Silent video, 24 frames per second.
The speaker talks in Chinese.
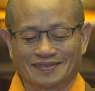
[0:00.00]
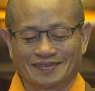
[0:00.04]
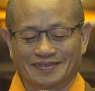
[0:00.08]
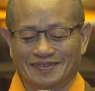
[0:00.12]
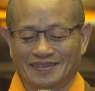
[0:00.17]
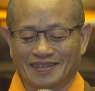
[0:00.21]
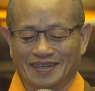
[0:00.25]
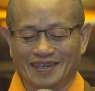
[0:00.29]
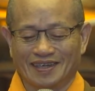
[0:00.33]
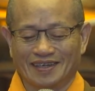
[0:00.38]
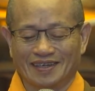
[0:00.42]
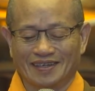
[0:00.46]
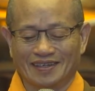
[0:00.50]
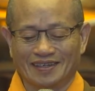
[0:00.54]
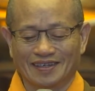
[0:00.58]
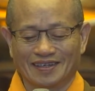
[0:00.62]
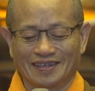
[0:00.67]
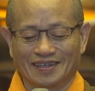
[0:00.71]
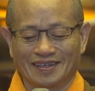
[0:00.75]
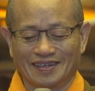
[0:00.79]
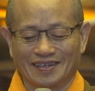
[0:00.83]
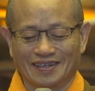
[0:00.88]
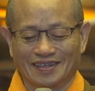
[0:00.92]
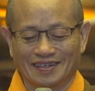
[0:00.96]
那
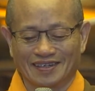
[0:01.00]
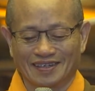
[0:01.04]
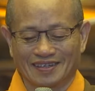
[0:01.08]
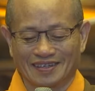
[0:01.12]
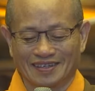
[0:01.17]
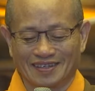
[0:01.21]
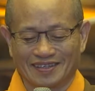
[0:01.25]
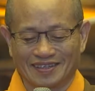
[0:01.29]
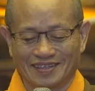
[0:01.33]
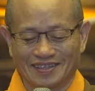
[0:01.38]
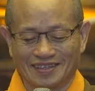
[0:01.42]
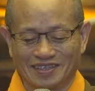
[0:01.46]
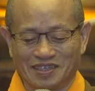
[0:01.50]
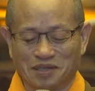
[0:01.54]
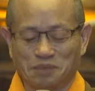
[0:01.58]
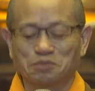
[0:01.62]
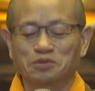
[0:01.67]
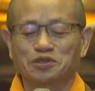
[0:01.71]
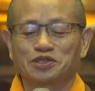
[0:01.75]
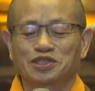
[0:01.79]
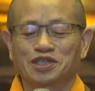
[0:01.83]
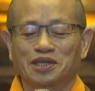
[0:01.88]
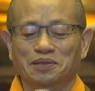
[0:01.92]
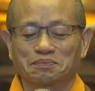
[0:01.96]
什
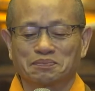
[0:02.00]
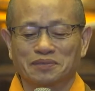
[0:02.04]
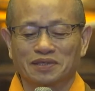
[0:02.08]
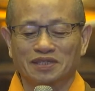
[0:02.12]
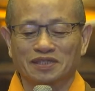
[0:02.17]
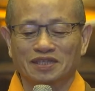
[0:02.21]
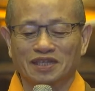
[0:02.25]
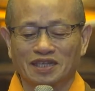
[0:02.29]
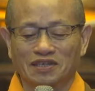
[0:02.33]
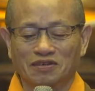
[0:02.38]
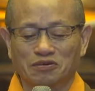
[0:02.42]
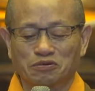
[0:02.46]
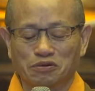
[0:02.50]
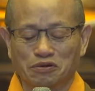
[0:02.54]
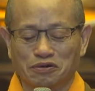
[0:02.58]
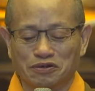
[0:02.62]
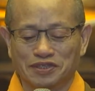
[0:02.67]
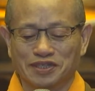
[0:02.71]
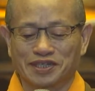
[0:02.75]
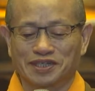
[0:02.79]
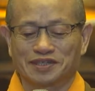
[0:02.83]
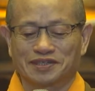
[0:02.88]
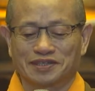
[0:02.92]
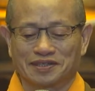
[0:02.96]
么证明你活
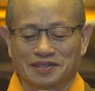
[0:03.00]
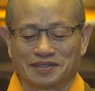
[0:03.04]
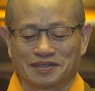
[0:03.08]
着？